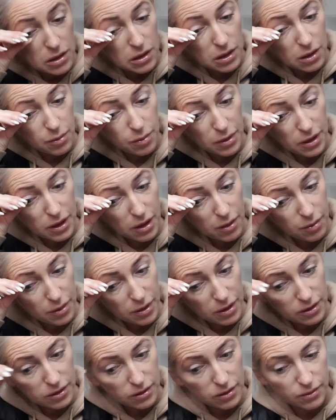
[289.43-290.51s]
na
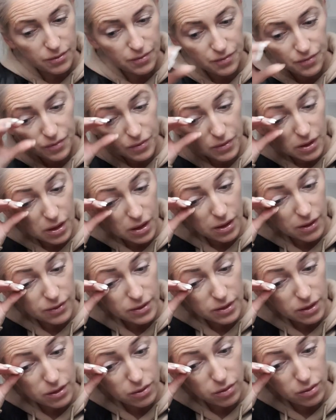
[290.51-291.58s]
parapet, a
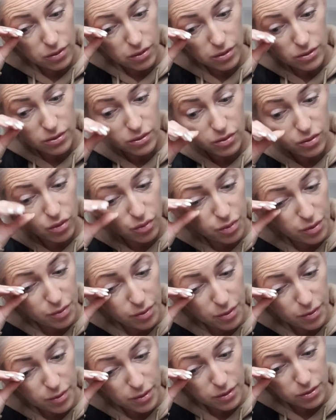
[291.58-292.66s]
wskakując gubi
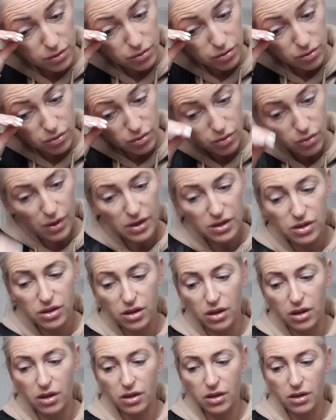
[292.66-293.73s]
po prostu
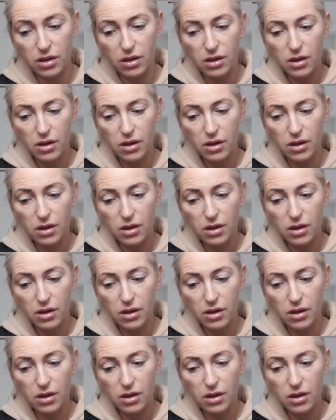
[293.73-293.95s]
kłaczki.